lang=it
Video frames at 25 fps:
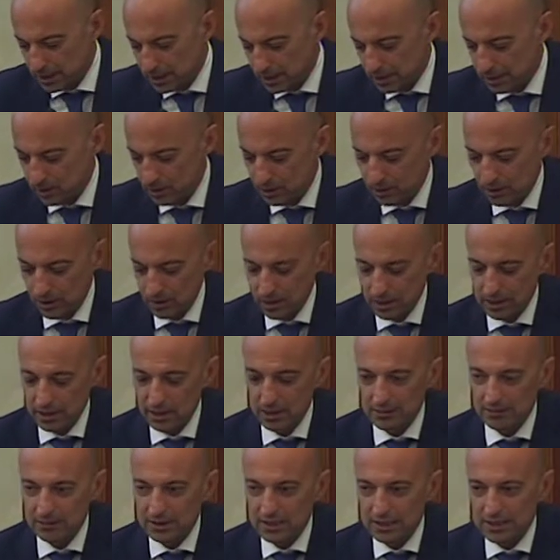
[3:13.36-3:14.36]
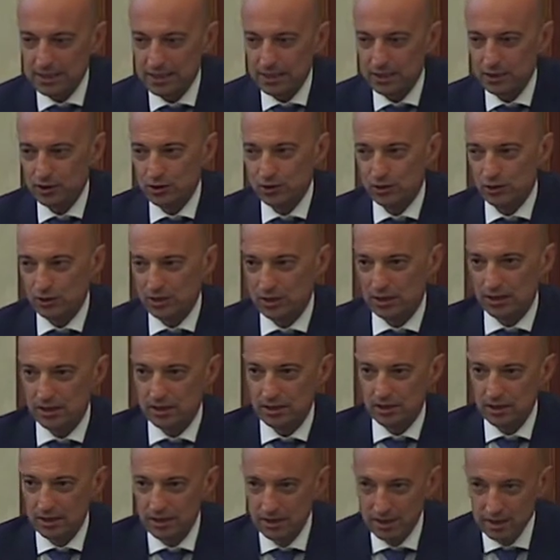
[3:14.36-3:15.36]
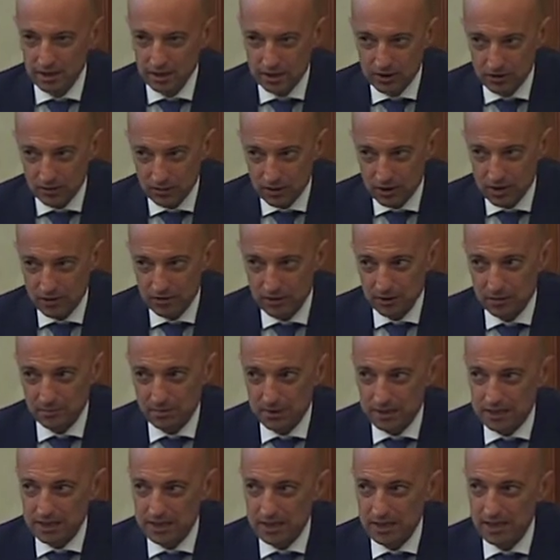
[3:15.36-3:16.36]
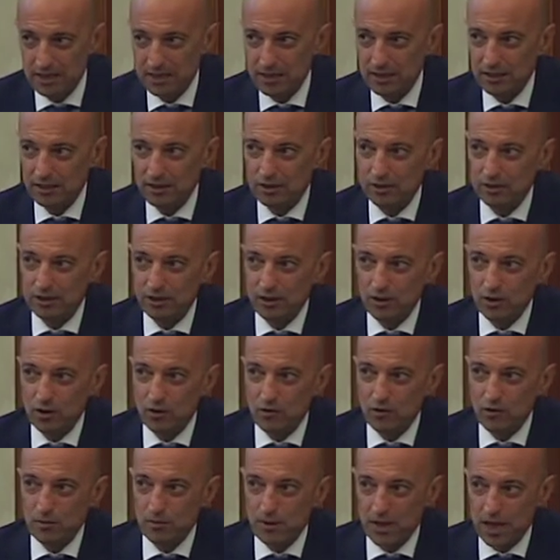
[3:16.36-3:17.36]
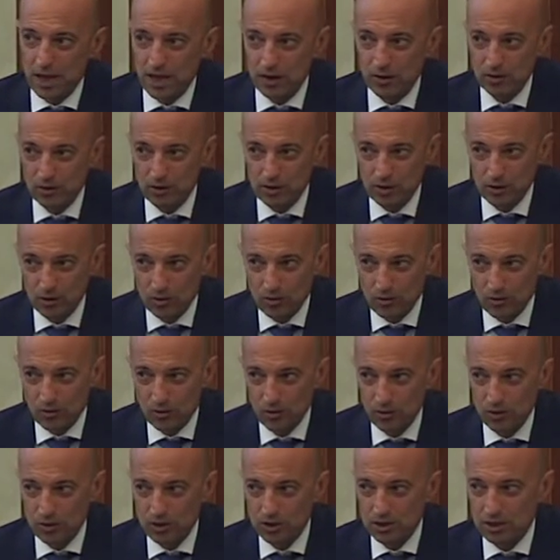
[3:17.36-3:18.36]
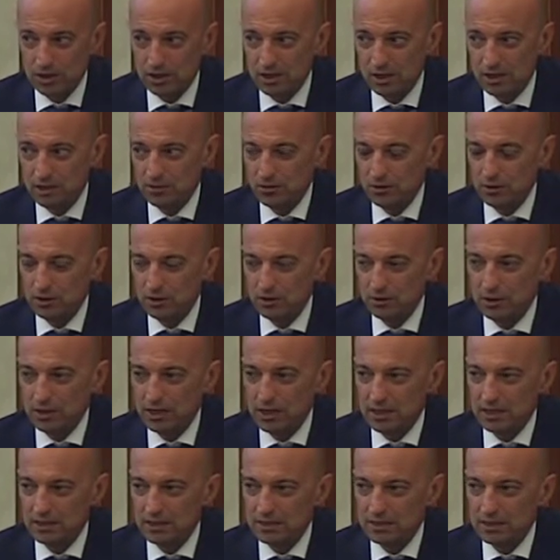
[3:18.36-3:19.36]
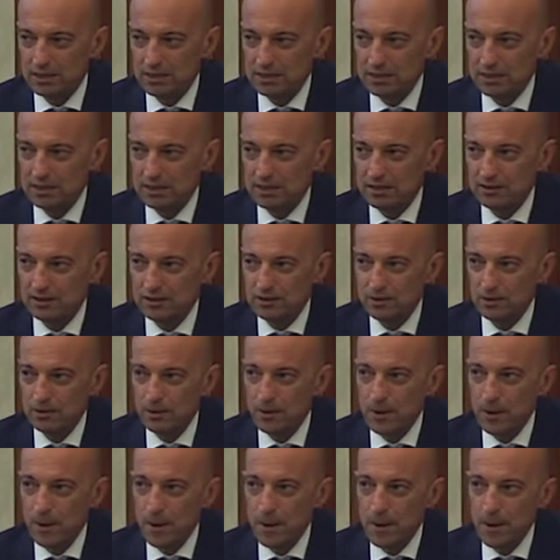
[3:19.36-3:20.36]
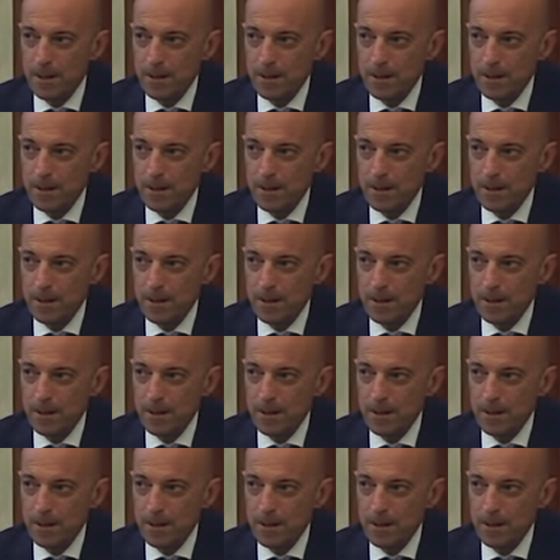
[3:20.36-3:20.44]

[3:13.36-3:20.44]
credo, ed è il messaggio che vorrei far passare nel, nel nuovo piano che comunque cercheremo di guidare in tal senso,